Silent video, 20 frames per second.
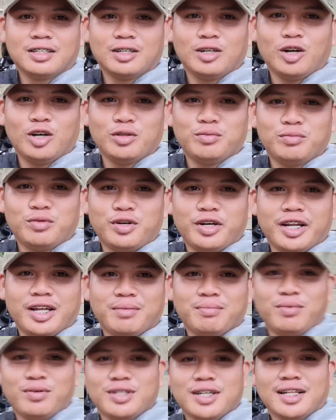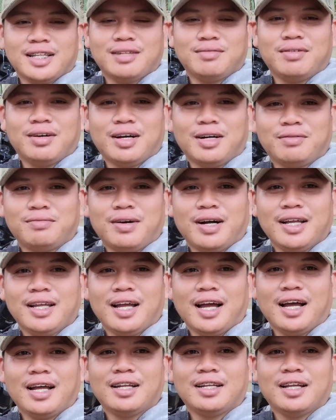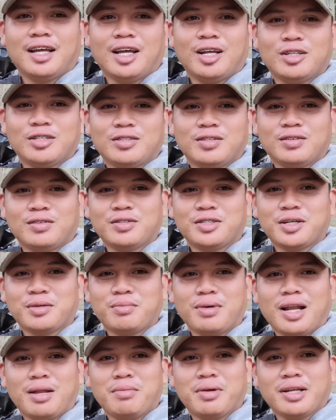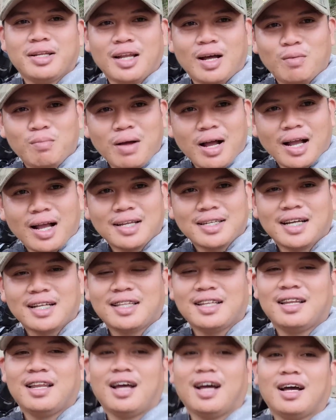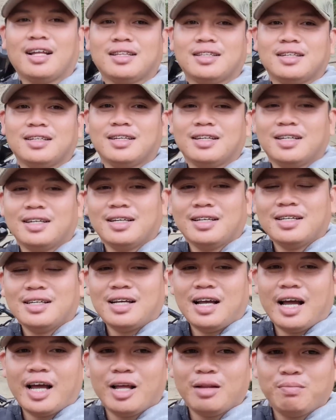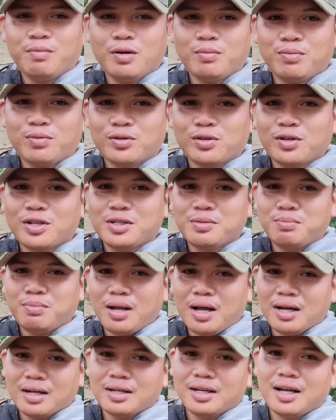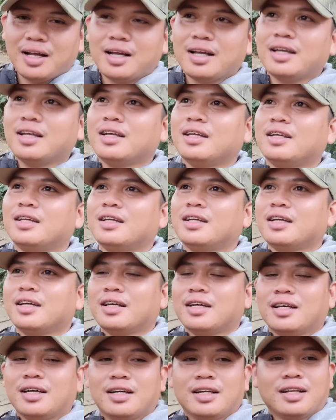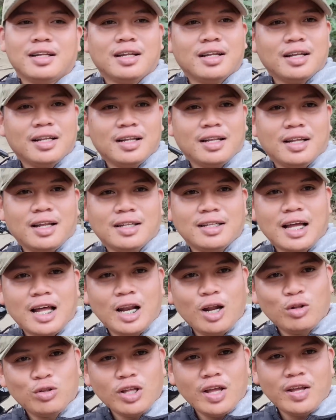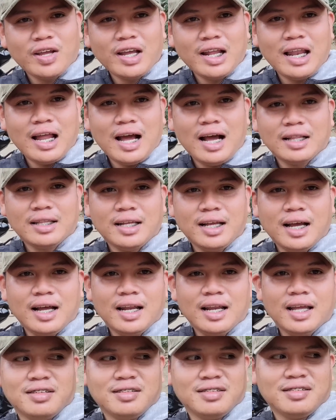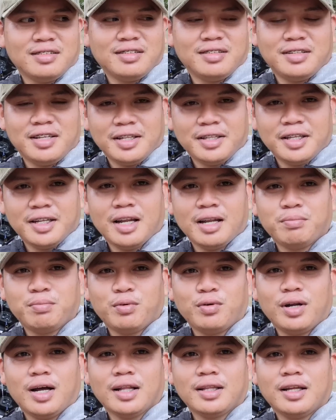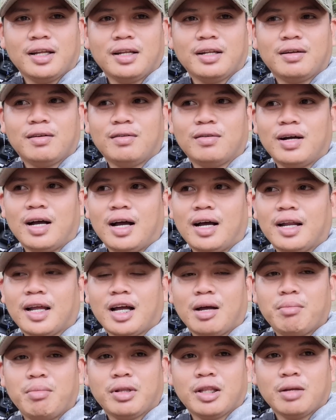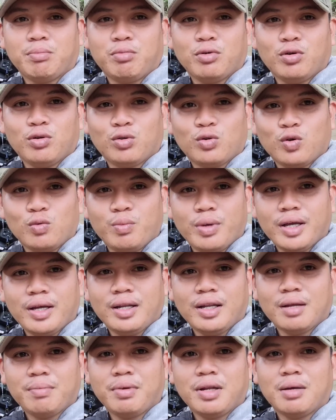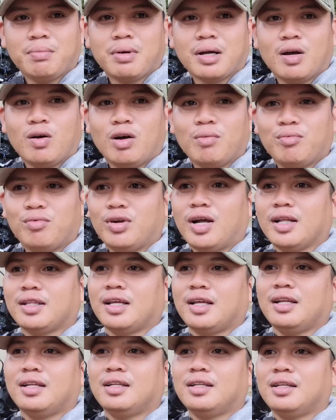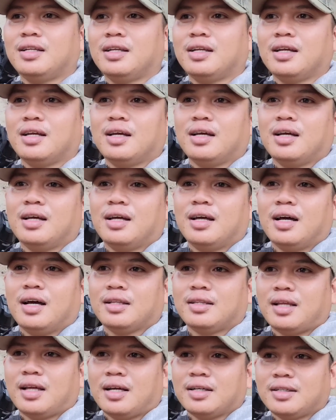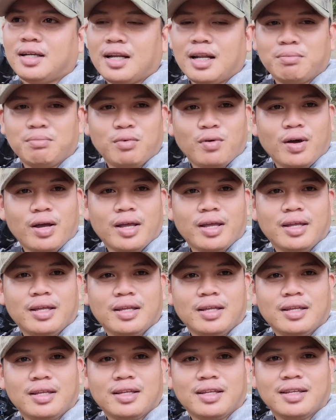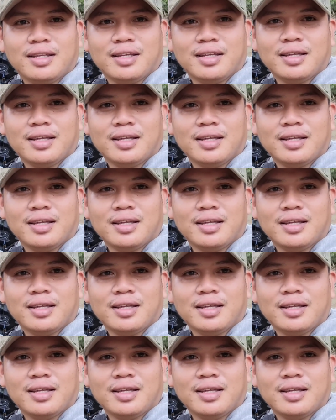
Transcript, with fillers: Good morning po sa atin mga kabayan. And so isang malamig na umaga sa atin lahat. Ayan po po today's vlog ay dadalaw tayo kila Ate Al. Titingnan po natin kung uh, nakabit na po yung tubig na pinapagawa po natin. At uh, sana po ay